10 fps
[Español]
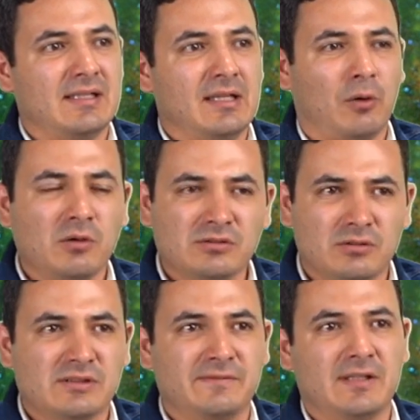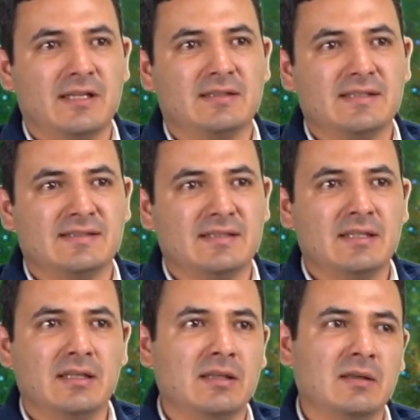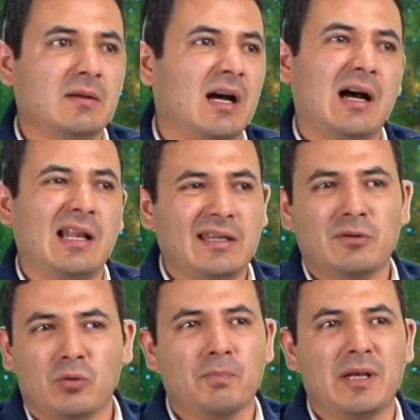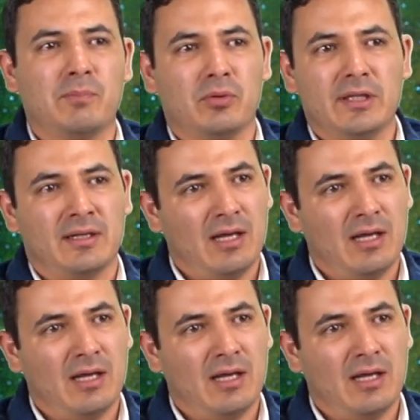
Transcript: eh, rostros diferentes y alguien ocupa el poder.